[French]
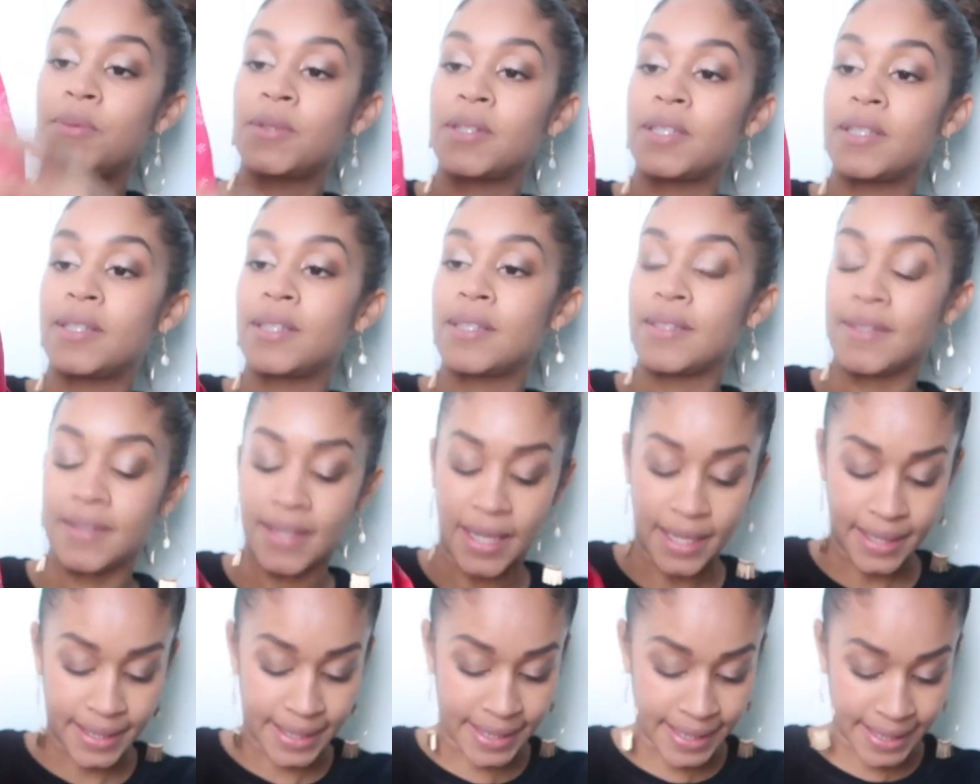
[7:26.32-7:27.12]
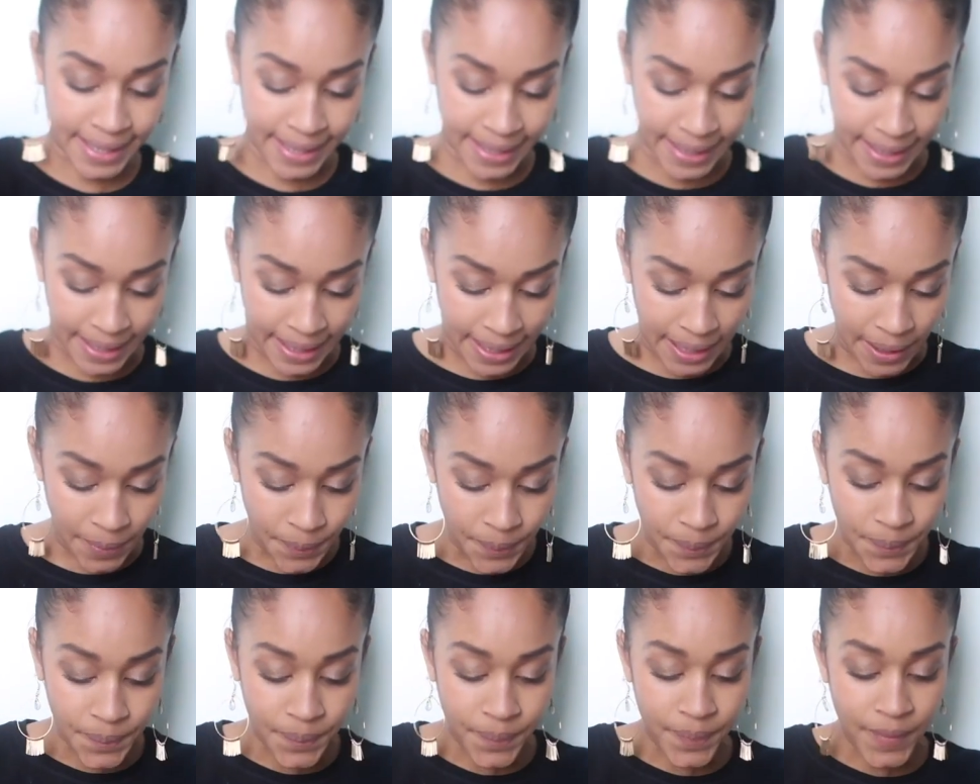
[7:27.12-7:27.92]
petits dessins gris.
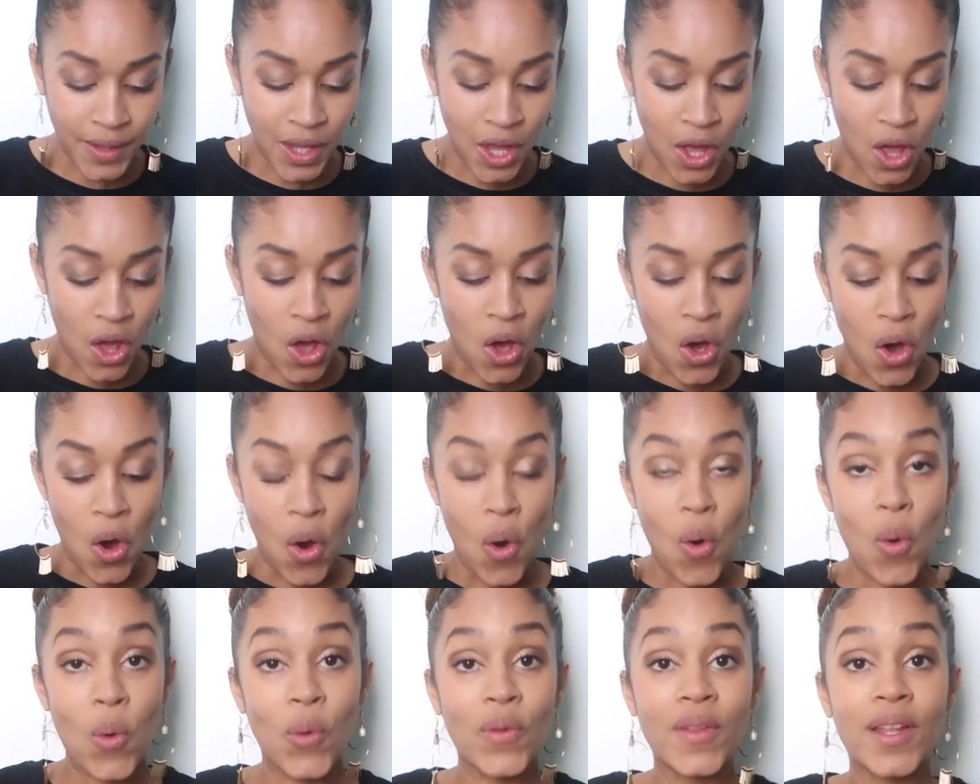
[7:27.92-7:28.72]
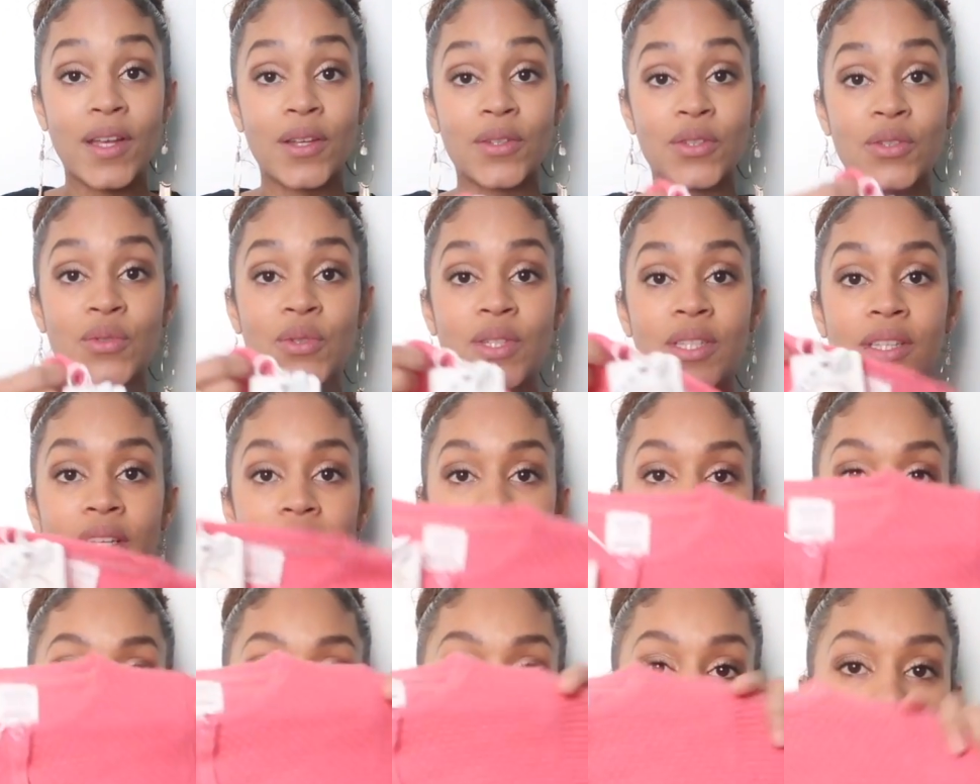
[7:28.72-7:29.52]
On a ensuite
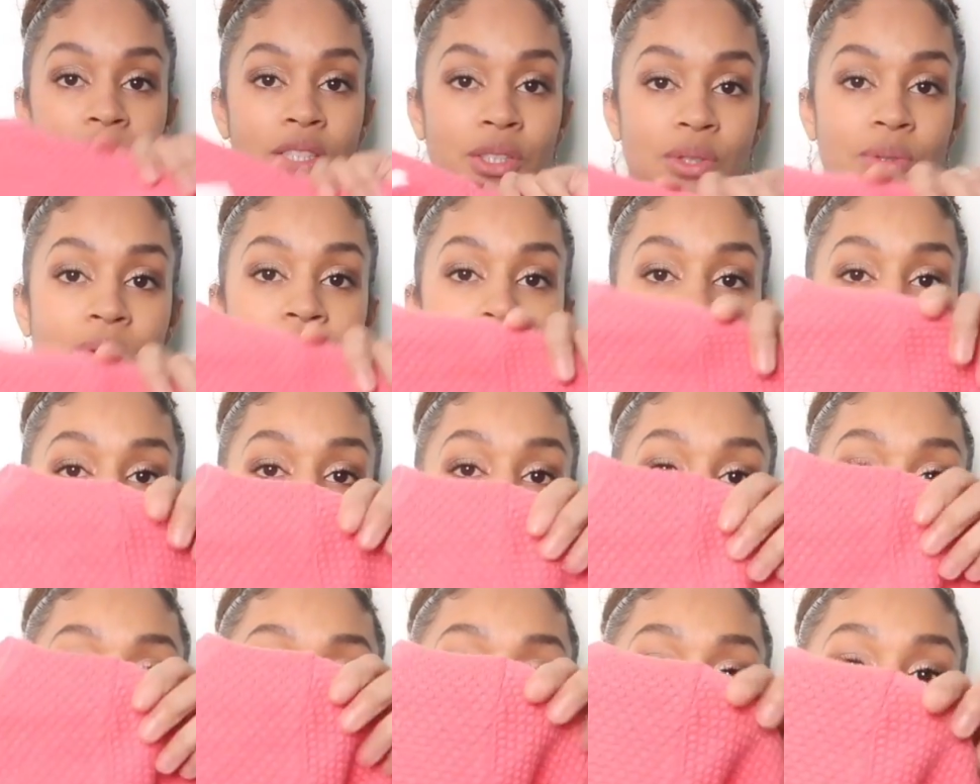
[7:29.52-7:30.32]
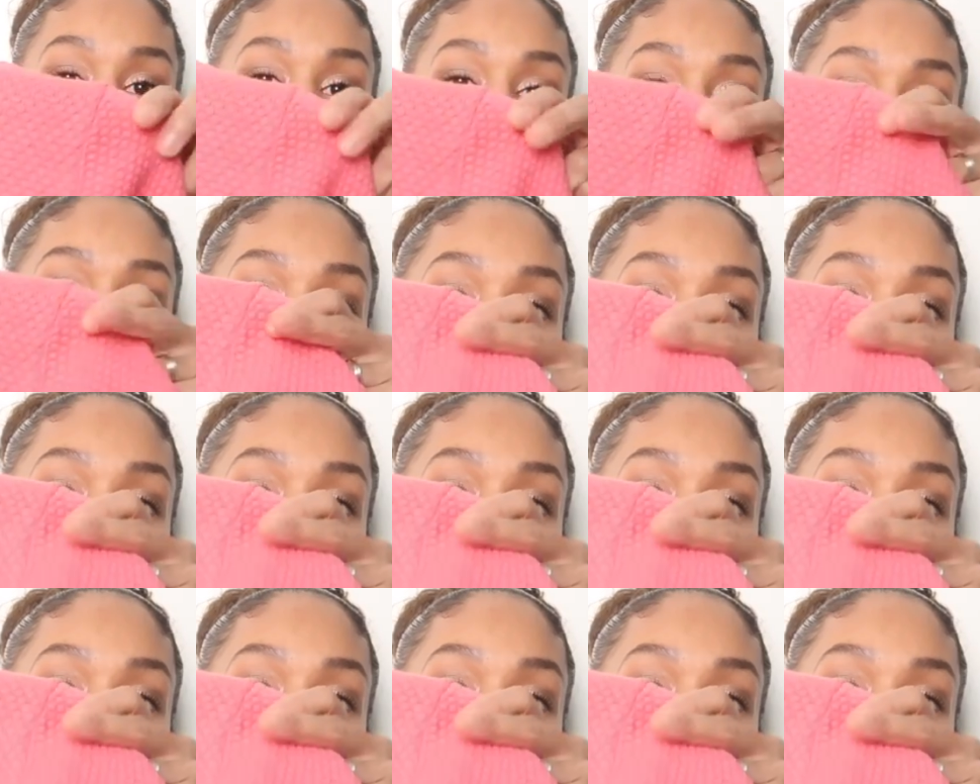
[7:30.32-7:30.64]
un très joli gilet